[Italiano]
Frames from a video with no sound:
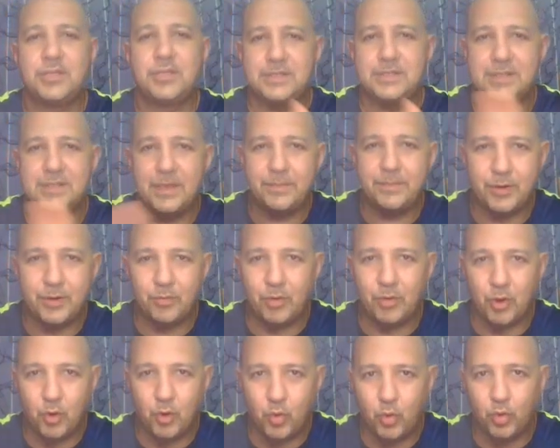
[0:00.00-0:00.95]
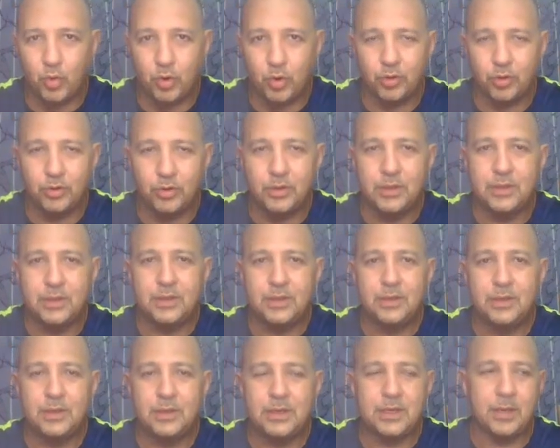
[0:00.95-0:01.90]
c'è sempre qualcuno
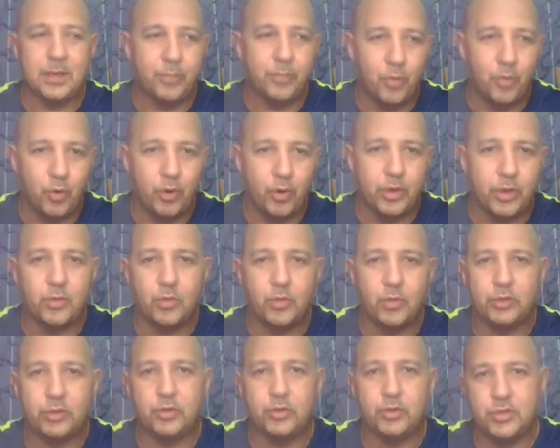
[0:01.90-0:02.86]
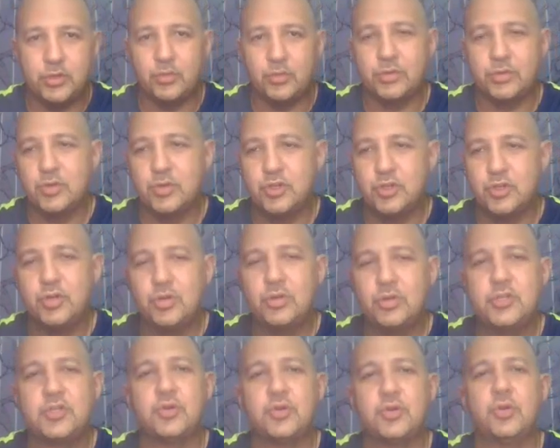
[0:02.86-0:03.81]
che poi, quando c'è questo giro
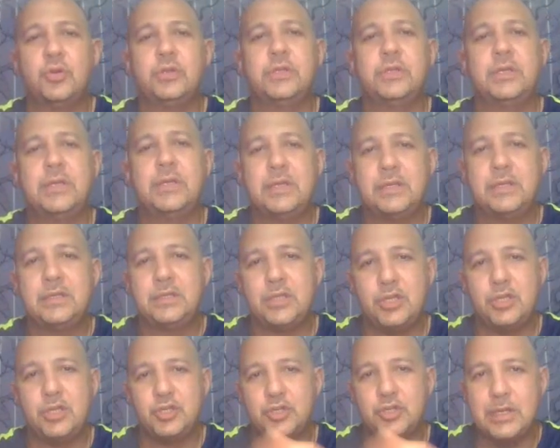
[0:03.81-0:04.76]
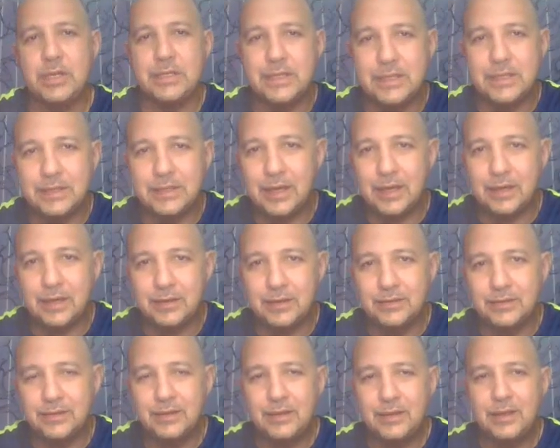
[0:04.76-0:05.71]
di soldi, intinge le dita
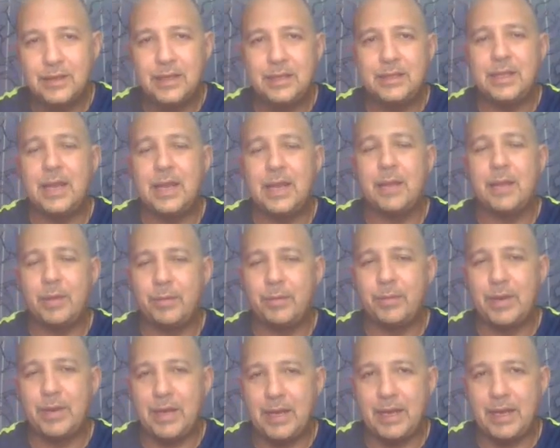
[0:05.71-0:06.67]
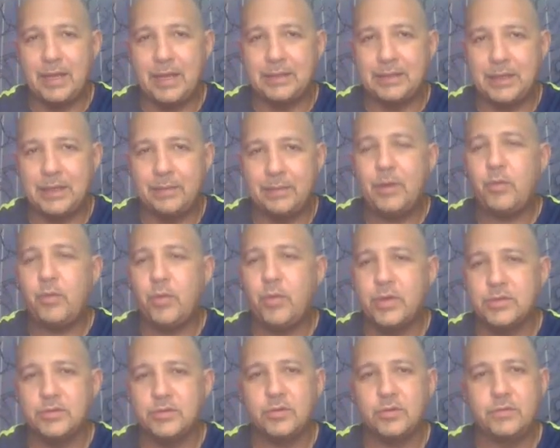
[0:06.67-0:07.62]
nella marmellata. Ma
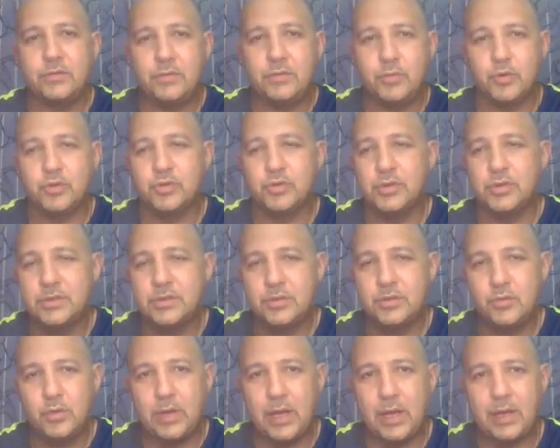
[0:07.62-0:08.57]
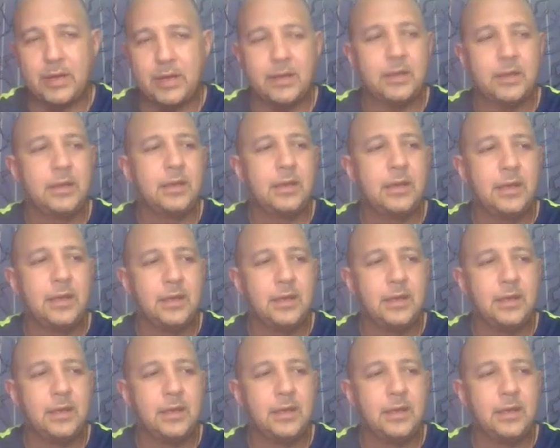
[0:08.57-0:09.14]
questo, vi posso assicurare,